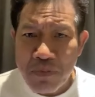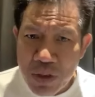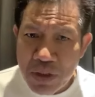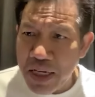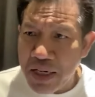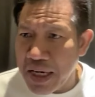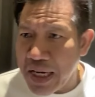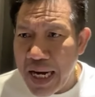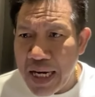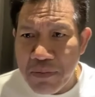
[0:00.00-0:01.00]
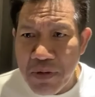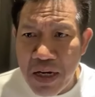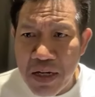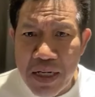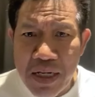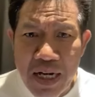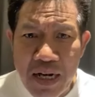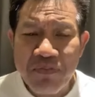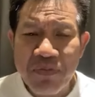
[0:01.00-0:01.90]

ส่วนเทคนิคในการดำเนินคดีเนี่ย